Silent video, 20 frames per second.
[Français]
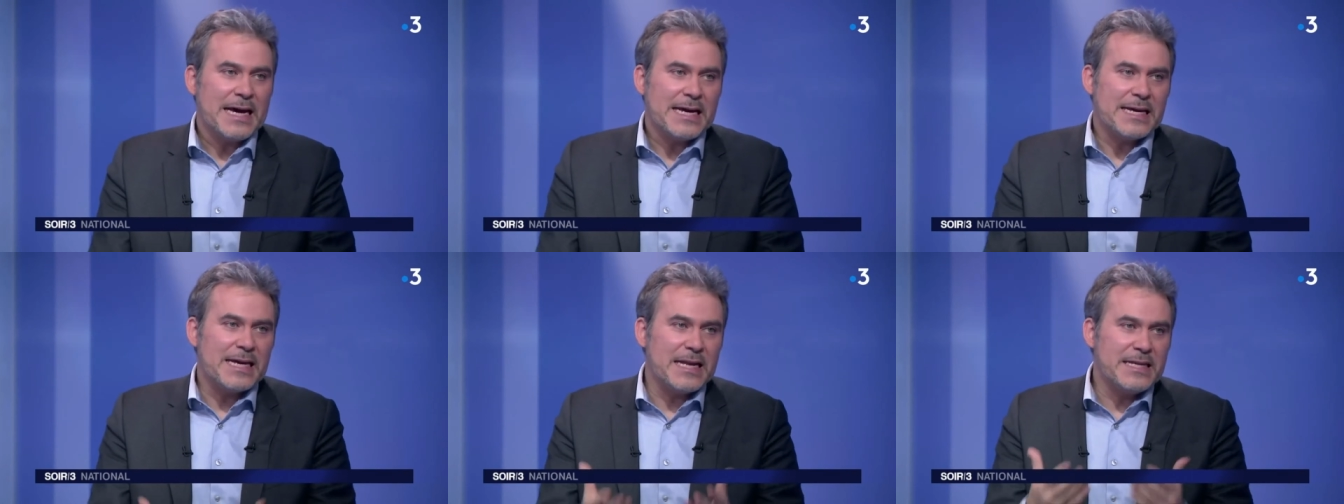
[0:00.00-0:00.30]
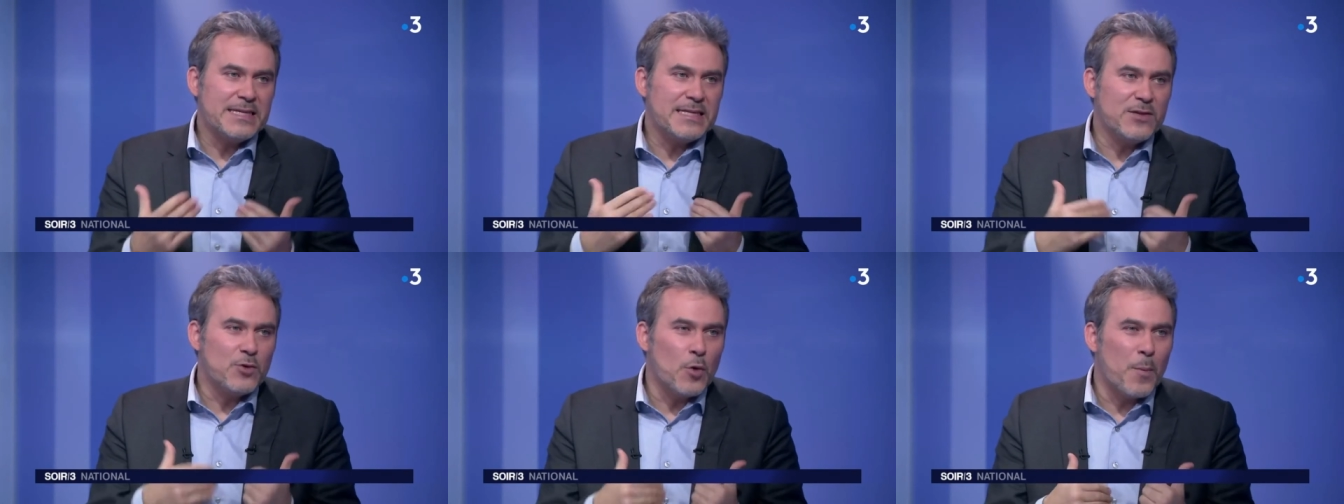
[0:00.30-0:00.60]
Il y a
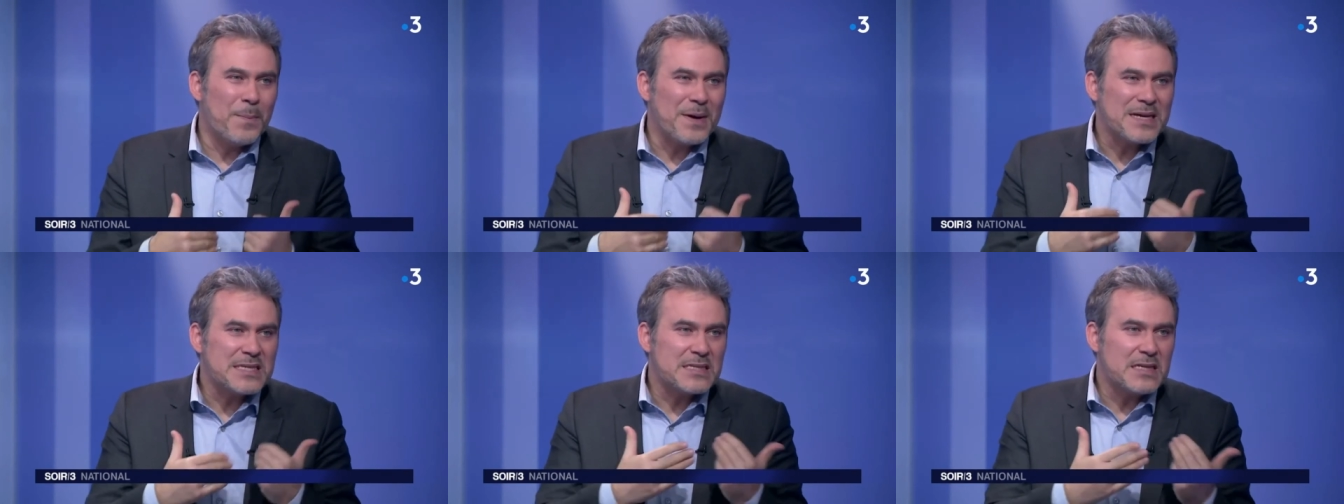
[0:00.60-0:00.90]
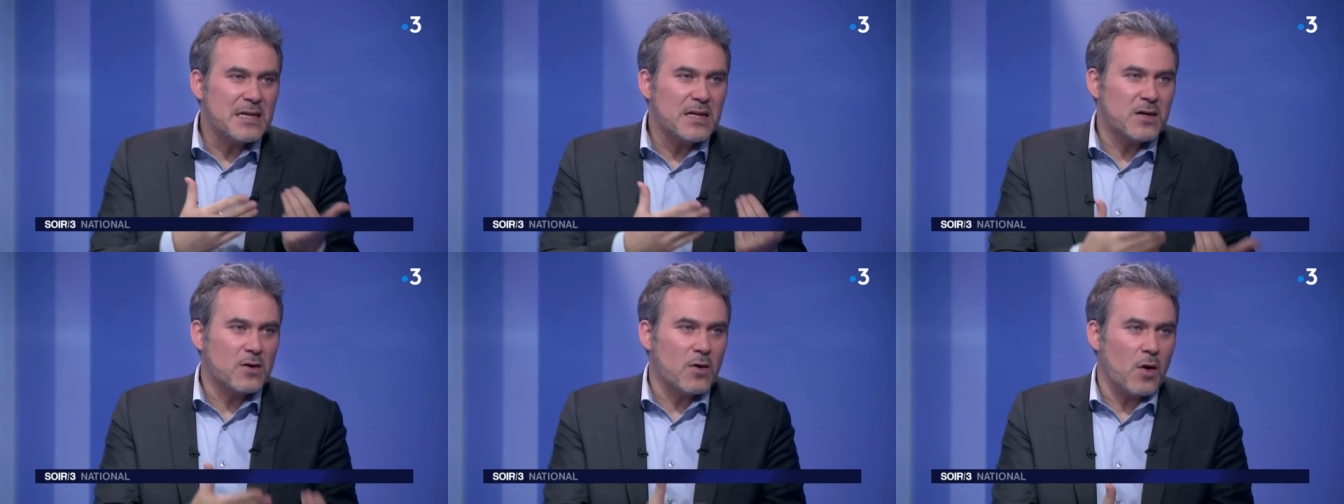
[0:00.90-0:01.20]
l'idée de
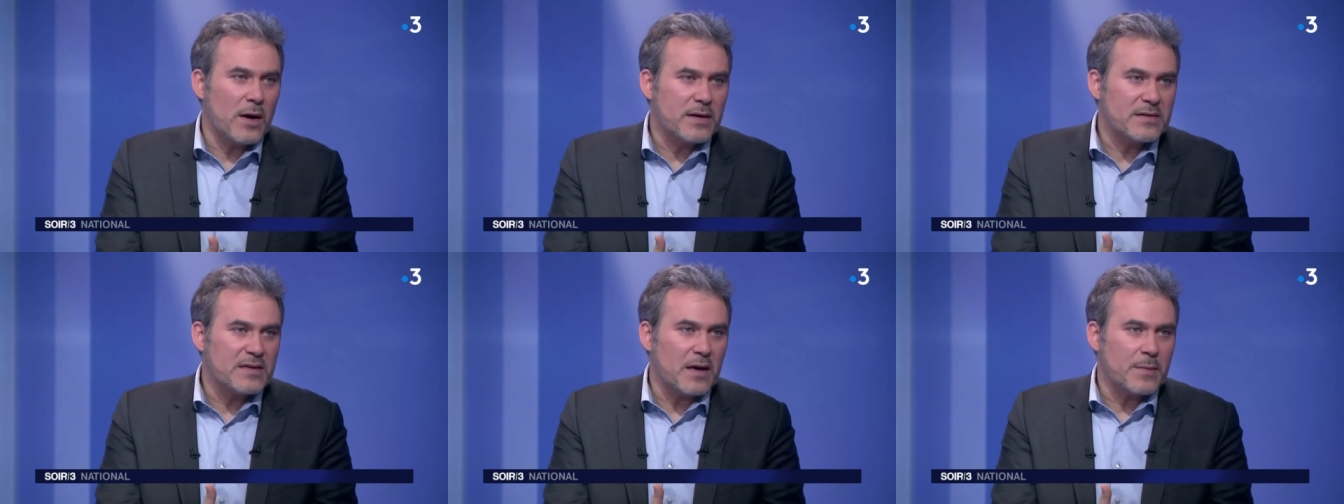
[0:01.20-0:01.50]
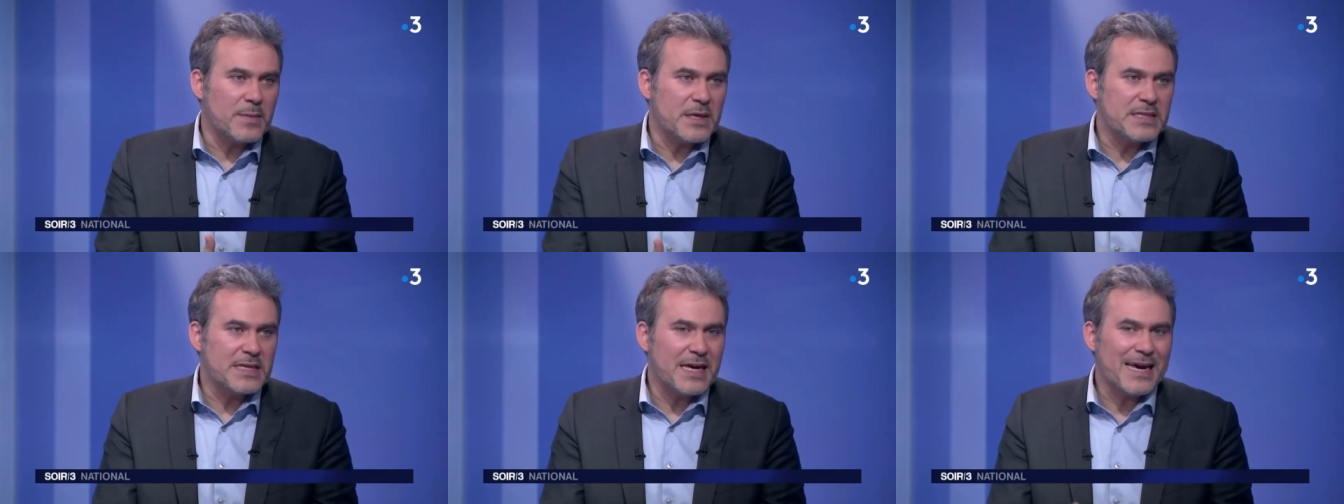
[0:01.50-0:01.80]
passer les corps
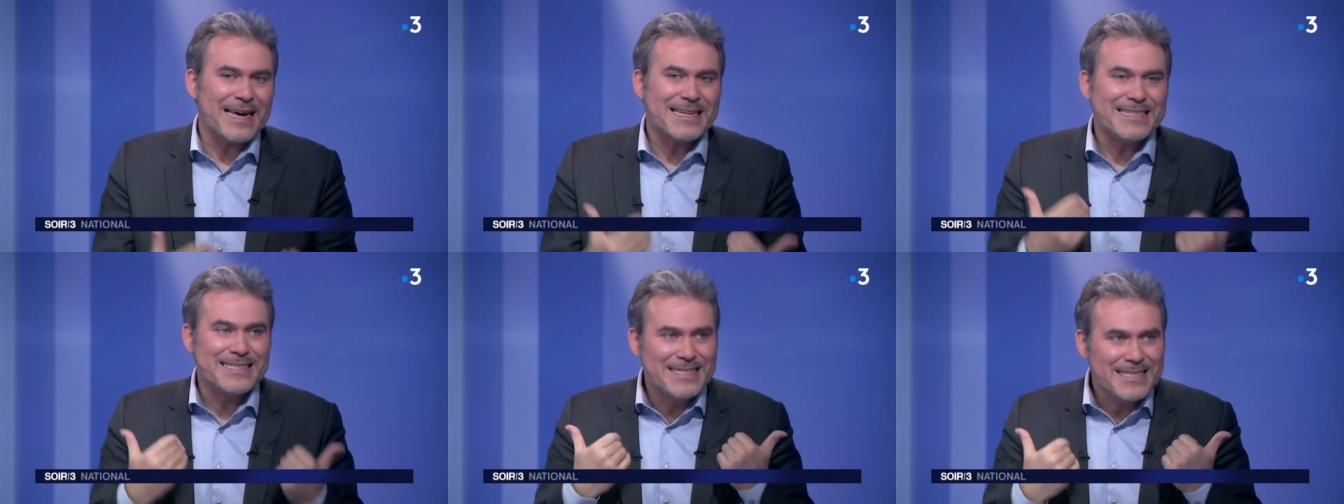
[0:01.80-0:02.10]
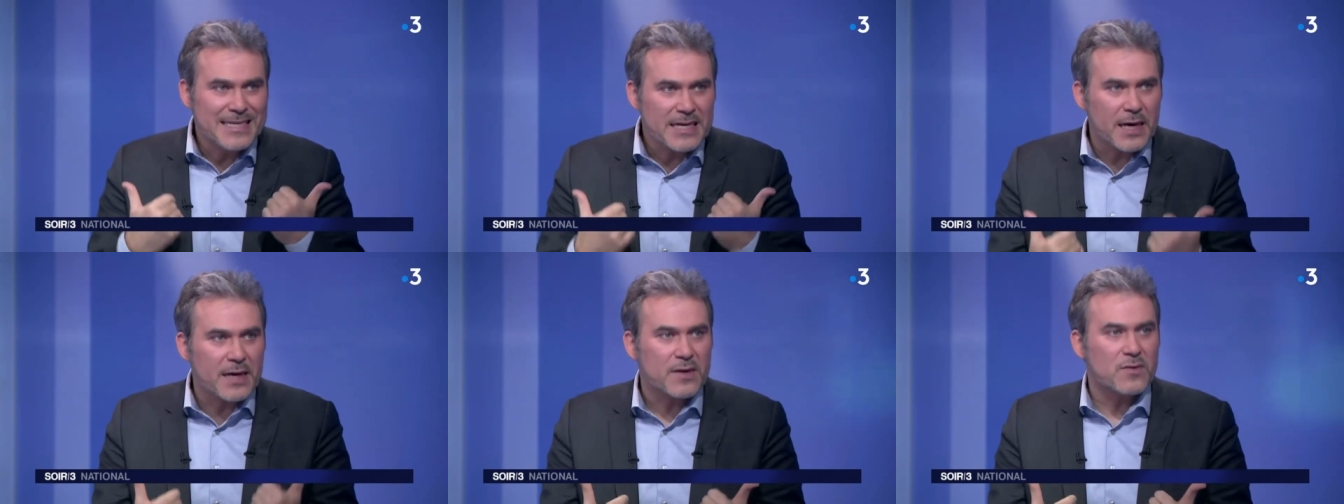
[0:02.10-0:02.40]
intermédiaires et
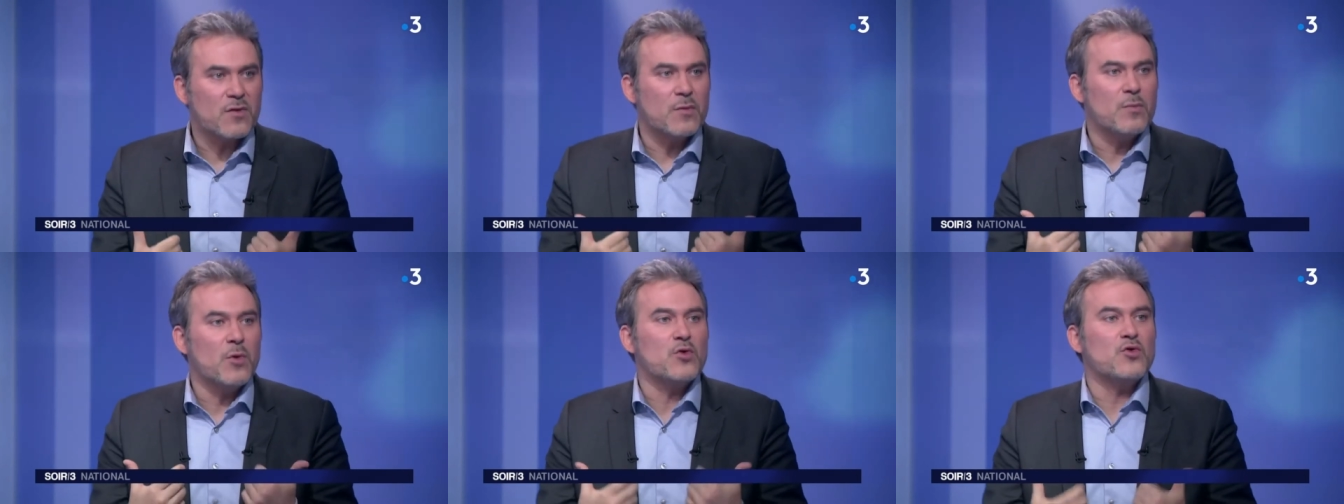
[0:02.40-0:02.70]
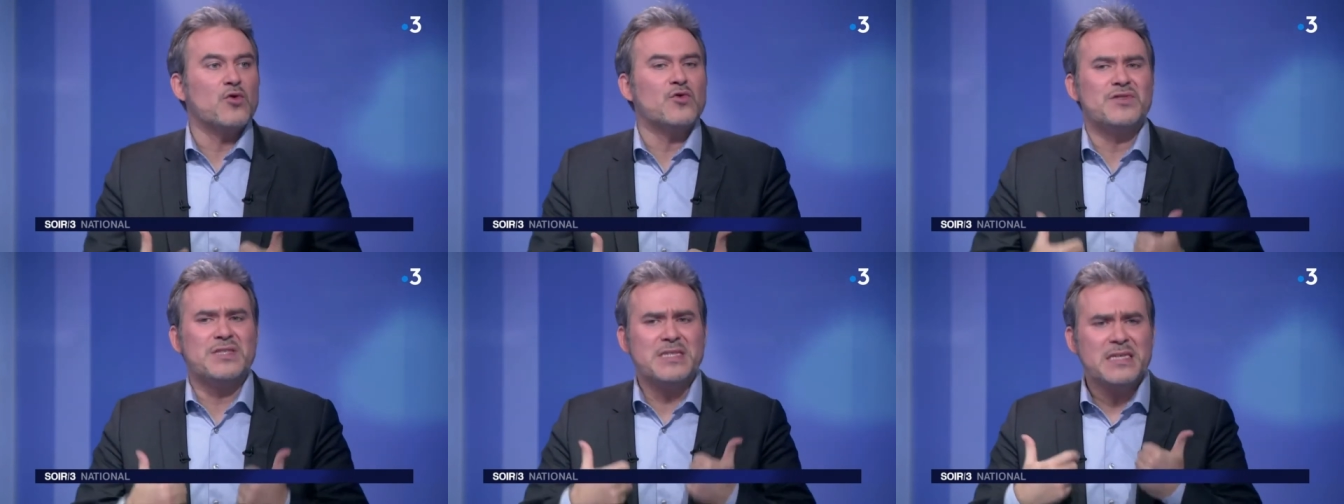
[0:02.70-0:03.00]
directement
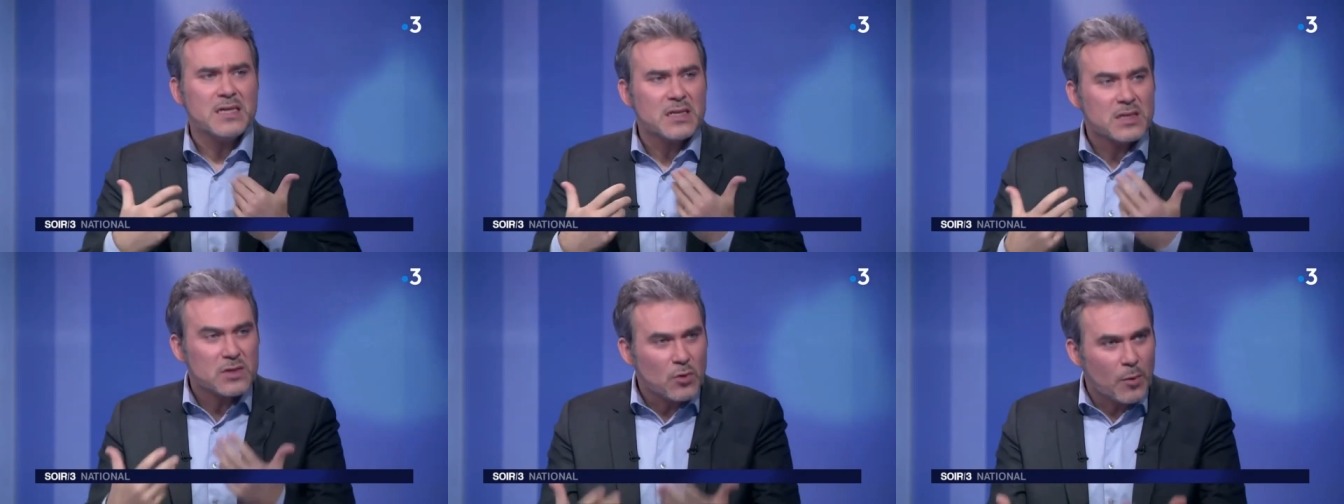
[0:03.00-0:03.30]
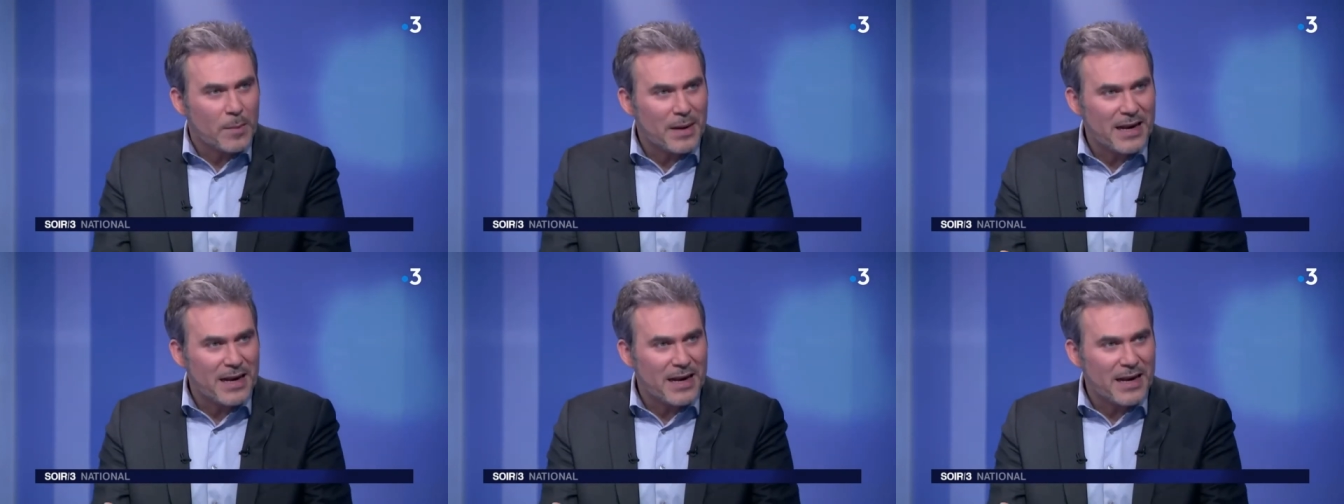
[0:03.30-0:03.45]
de dire son